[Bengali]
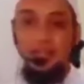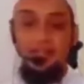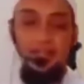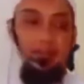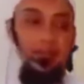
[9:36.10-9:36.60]

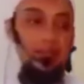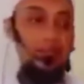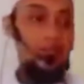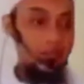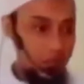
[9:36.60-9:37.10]
আলী ইসলামের এই
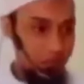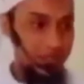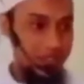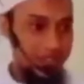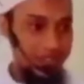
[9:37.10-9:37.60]
দোয়া কবুল
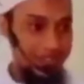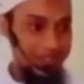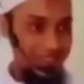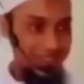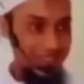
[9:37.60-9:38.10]
করেছেন
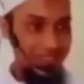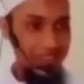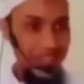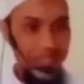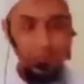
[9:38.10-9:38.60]

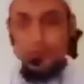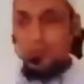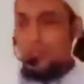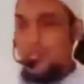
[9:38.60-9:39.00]
তাকে এমন